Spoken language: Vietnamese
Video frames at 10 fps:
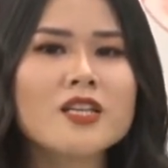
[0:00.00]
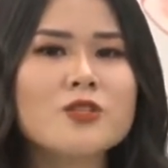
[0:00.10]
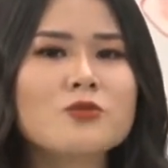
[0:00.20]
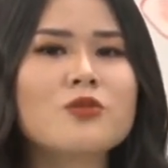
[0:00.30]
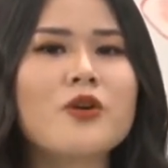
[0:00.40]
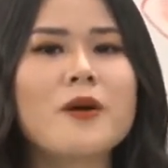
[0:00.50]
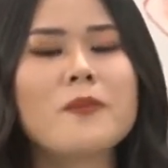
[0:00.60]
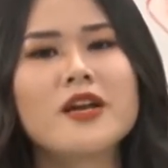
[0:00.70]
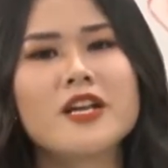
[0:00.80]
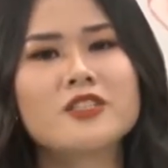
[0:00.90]
Thì chúng tôi đã
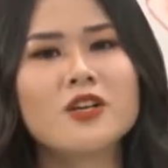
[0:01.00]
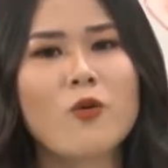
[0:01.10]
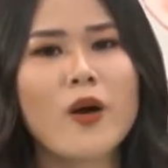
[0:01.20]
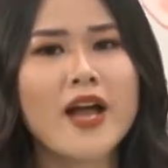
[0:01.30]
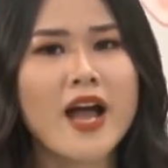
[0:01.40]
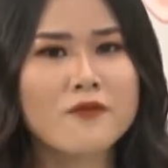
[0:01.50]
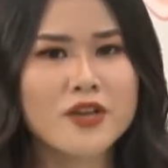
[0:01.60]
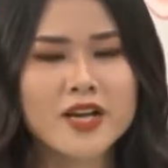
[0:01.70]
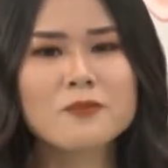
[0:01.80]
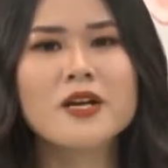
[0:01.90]
mời đến trường quay hai
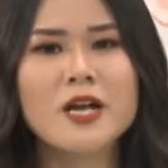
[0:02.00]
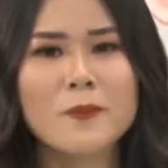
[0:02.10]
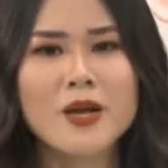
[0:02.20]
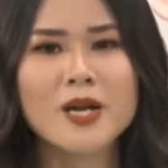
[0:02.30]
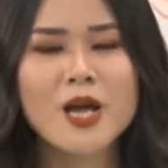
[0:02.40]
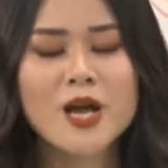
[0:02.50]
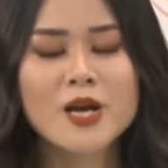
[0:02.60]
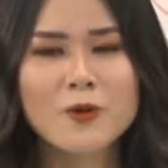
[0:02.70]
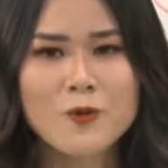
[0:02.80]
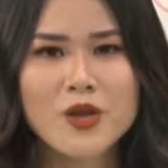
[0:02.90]
vị khách mời đặc biệt
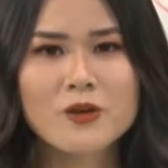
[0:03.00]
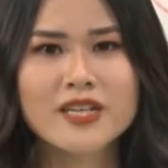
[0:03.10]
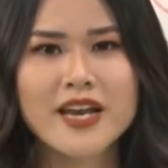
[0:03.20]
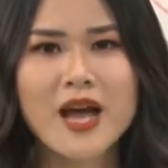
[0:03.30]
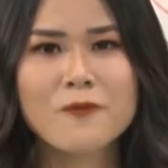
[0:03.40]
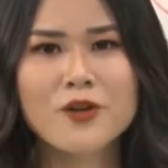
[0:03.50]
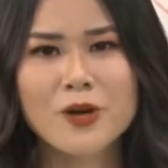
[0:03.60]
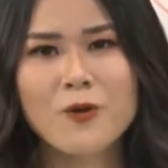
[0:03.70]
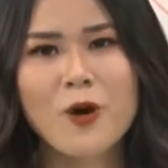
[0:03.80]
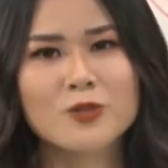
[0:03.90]
để cùng nhau giải đáp
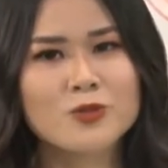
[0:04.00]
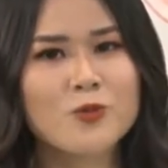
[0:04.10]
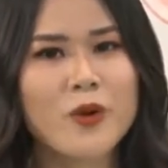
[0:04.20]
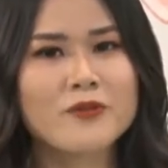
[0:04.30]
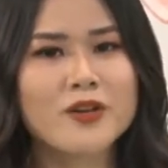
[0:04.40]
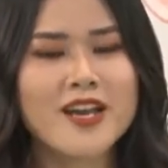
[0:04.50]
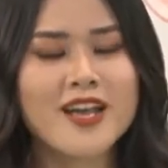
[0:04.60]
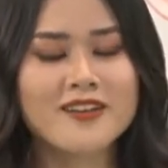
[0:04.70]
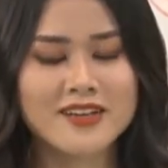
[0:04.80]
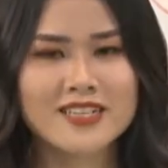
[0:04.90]
về câu hỏi xung quanh vấn
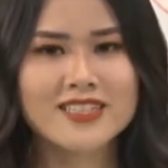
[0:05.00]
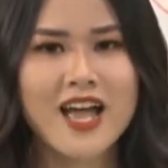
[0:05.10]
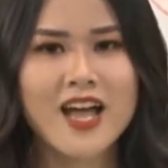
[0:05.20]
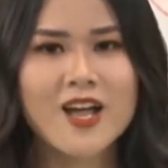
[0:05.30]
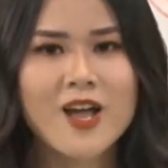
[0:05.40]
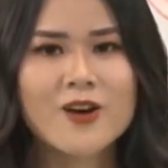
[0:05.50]
đề được đặt ra.